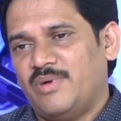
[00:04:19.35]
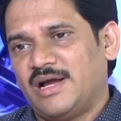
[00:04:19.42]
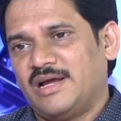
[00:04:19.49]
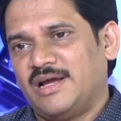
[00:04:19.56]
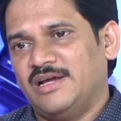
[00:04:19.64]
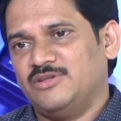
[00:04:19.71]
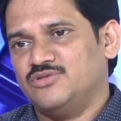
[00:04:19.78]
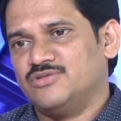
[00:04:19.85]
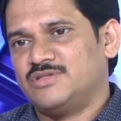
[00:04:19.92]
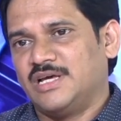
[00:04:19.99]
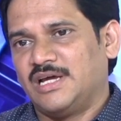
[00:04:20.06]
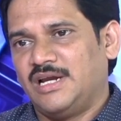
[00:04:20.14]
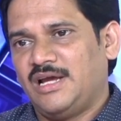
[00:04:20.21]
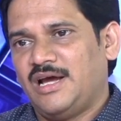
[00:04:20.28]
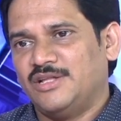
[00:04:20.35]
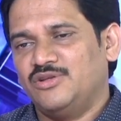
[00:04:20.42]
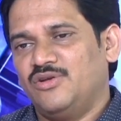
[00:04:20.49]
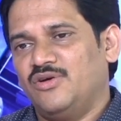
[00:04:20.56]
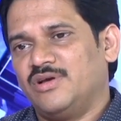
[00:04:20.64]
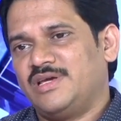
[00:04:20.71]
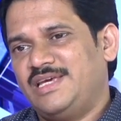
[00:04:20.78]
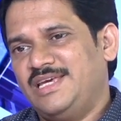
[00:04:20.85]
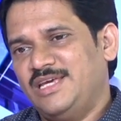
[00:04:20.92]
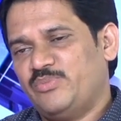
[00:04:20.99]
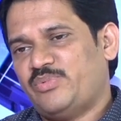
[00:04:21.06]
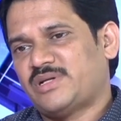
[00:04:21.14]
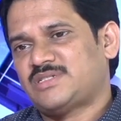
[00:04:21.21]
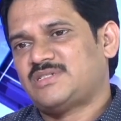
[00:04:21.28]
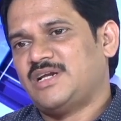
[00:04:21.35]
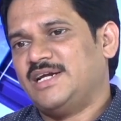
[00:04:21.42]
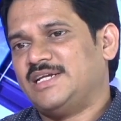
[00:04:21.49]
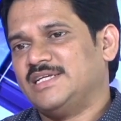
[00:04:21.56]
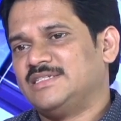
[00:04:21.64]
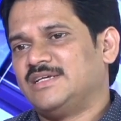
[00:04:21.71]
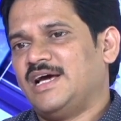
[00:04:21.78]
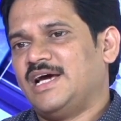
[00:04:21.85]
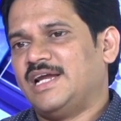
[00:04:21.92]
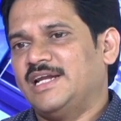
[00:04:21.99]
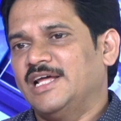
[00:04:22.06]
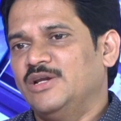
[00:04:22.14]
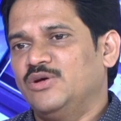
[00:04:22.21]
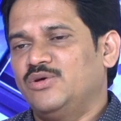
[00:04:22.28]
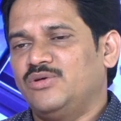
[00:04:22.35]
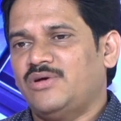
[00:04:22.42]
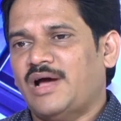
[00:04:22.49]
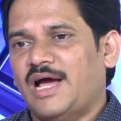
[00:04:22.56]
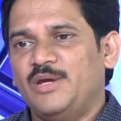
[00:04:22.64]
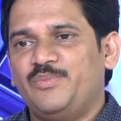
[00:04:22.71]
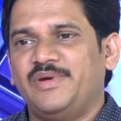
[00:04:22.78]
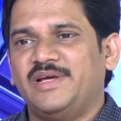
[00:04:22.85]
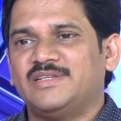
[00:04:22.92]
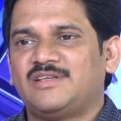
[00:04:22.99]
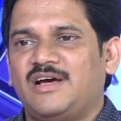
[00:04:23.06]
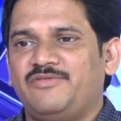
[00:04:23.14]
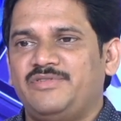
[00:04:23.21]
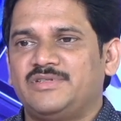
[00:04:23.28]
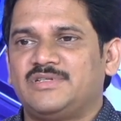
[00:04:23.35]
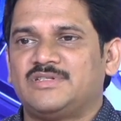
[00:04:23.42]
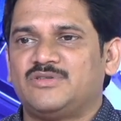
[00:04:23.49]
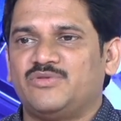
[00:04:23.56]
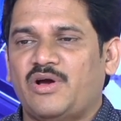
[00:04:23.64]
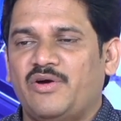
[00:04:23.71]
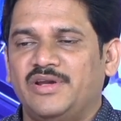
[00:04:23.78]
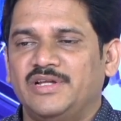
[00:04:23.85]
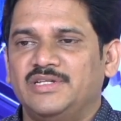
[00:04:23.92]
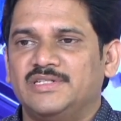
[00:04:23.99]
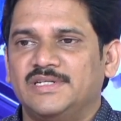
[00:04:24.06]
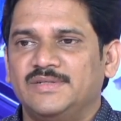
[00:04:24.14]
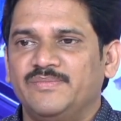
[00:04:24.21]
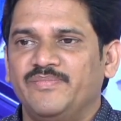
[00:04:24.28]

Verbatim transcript: భాగంగా చూస్తే కనుక అందులో కీ పర్సనాలిటీస్గా నలుగురు ఐపీఎస్ ఆఫీసర్స్ వ్యవహరించారు